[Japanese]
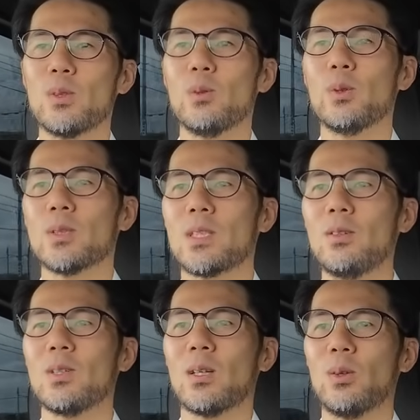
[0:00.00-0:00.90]
ストロボを
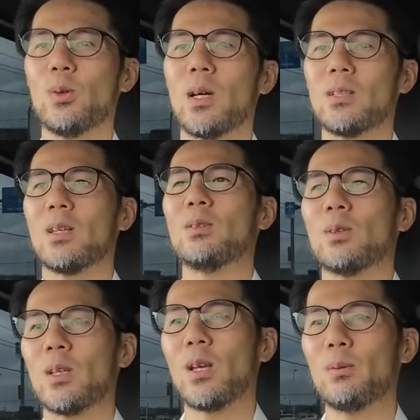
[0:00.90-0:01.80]
使うかどうかっていう
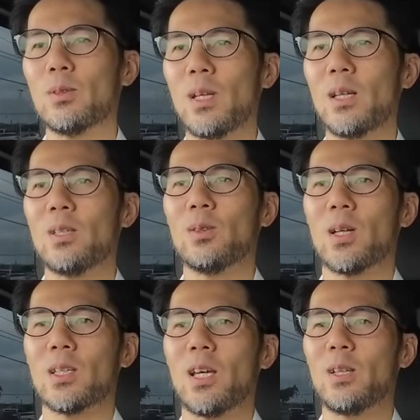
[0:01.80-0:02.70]
ので多分難易度
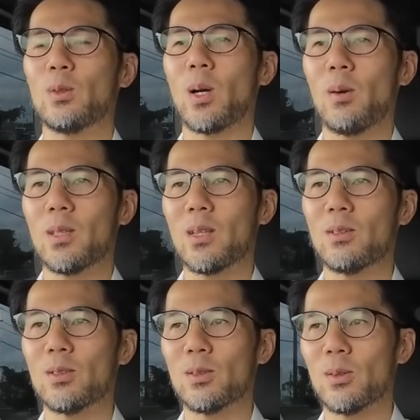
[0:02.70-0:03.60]
がギャンと変わって
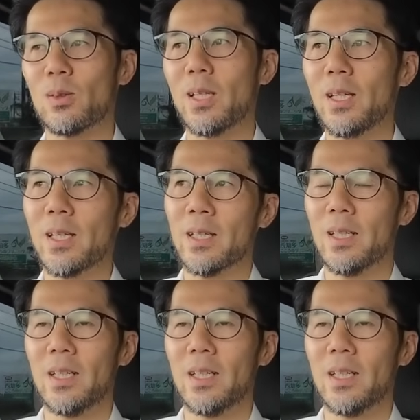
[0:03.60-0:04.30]
くるので